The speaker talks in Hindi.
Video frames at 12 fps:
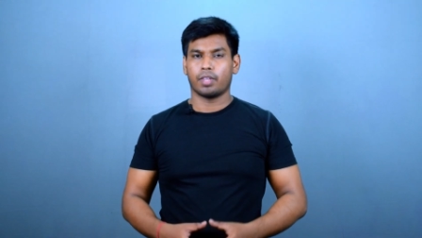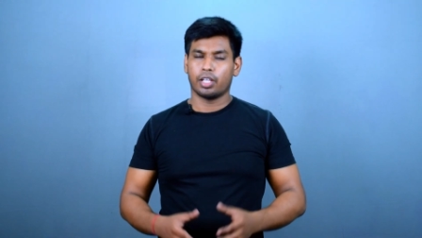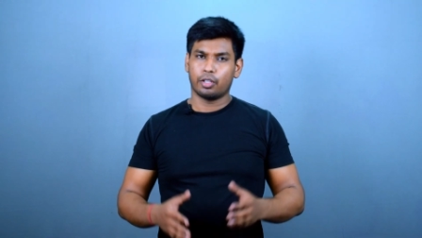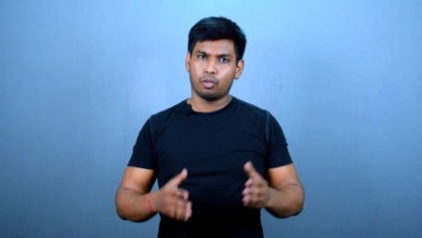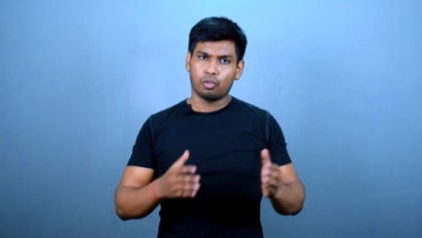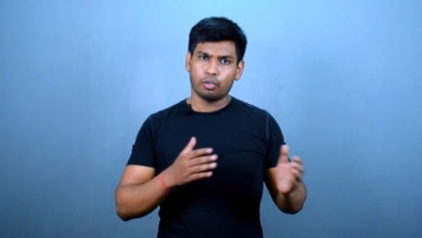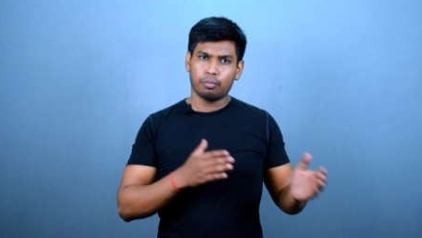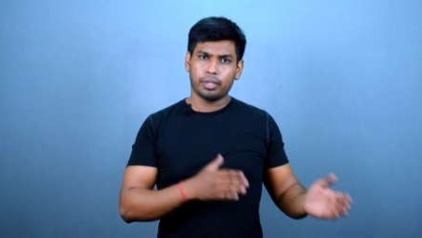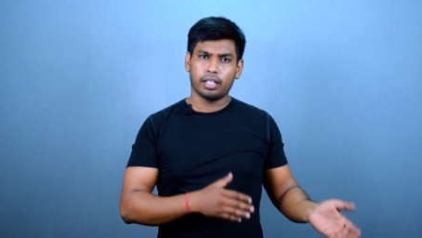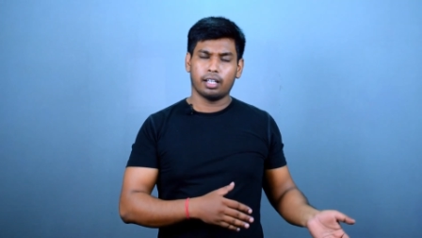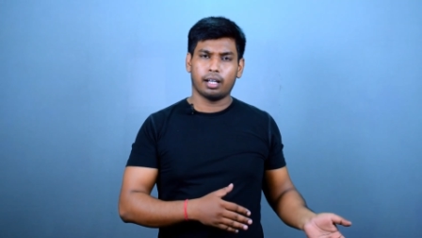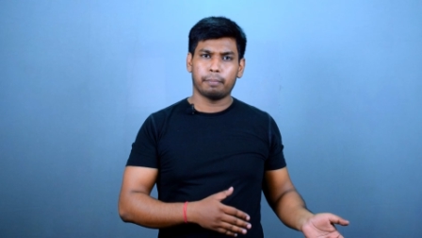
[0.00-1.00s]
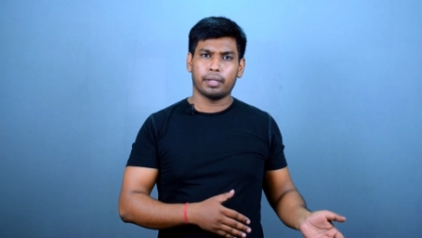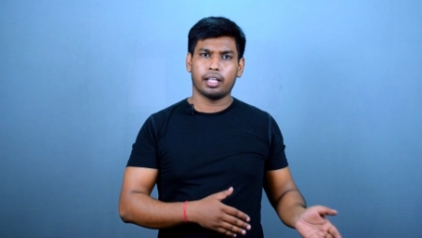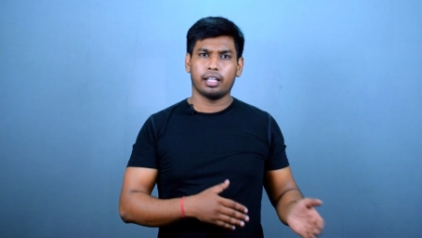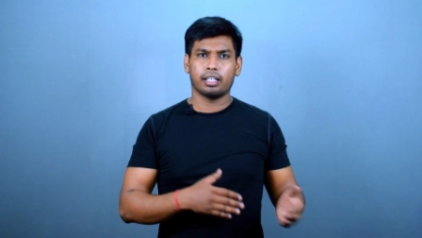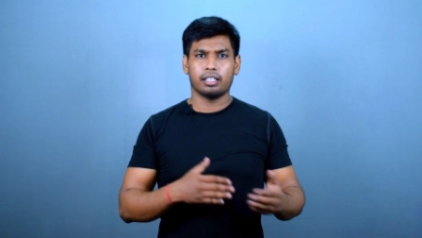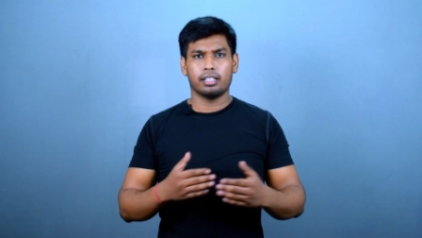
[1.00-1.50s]
यूट्यूब ने अपना
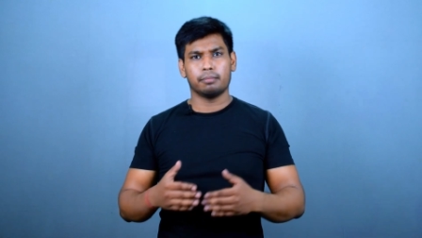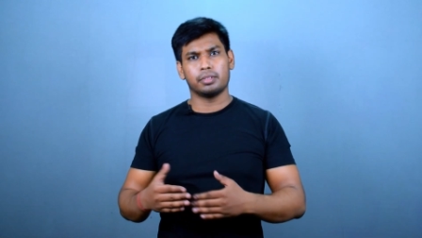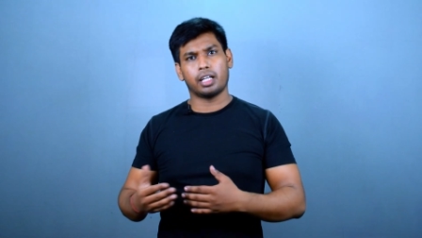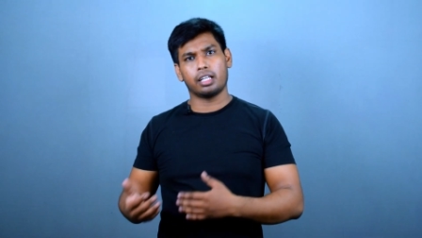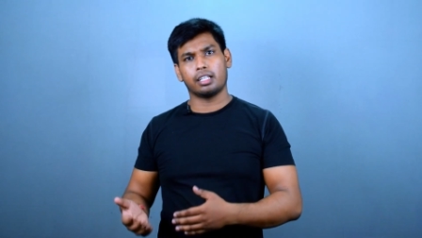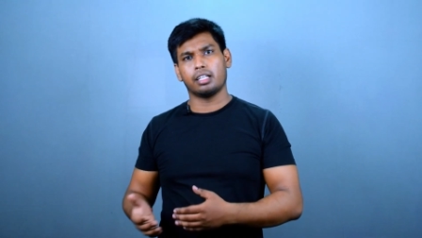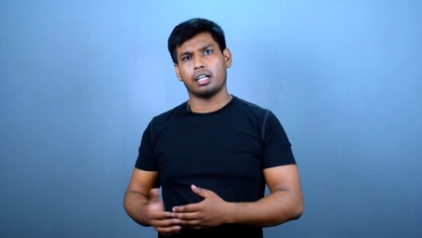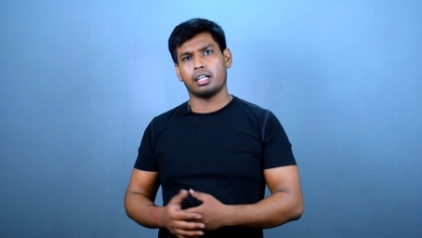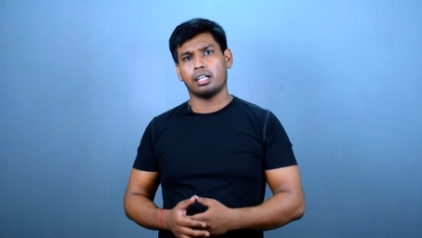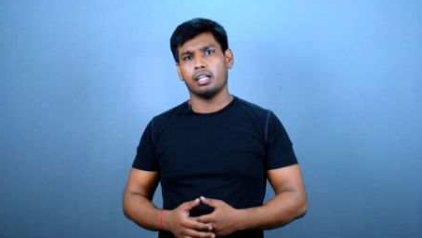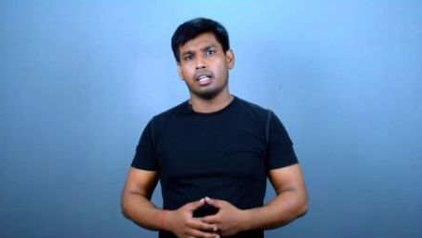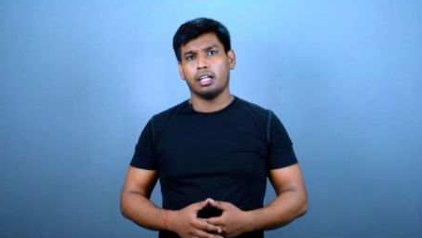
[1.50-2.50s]
एक नियम जारी किया है